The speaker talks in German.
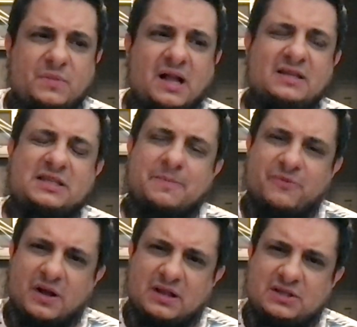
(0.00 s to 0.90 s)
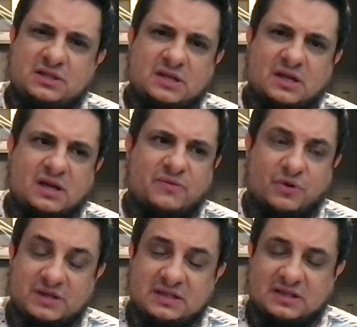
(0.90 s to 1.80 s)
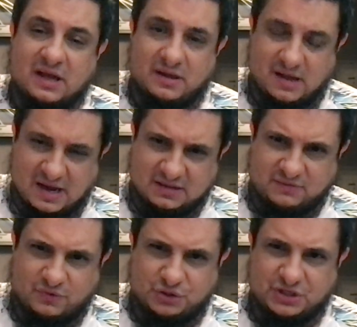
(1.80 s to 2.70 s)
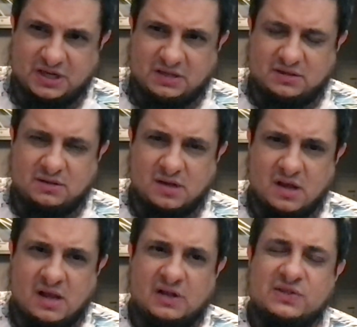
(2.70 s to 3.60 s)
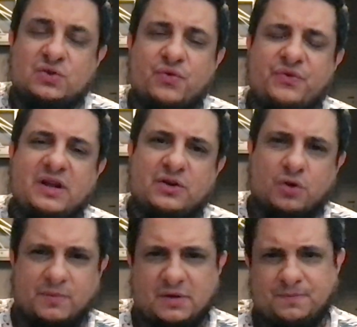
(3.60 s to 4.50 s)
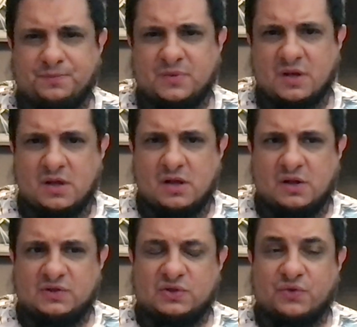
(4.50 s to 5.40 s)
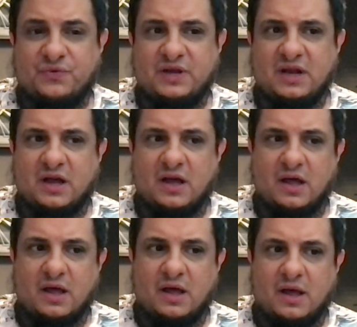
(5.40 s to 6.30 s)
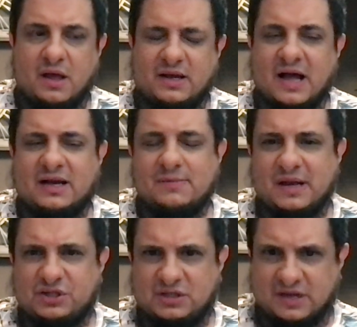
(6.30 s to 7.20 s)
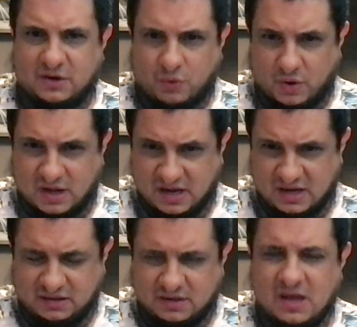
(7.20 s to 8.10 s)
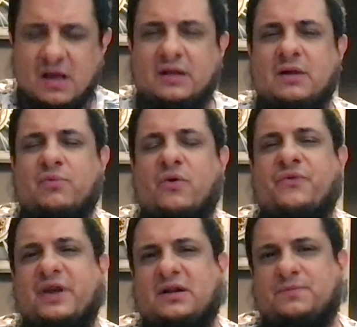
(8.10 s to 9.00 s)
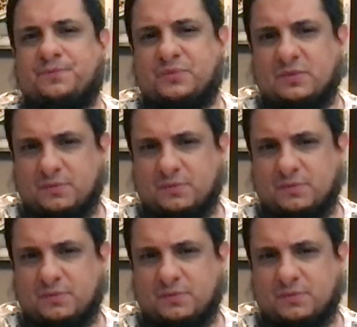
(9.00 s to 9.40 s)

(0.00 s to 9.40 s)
Es gibt wirklich äh, von diesen Arten von Schiiten zu viele Dumme so viele äh, kranke Menschen, die den Koran, den Propheten,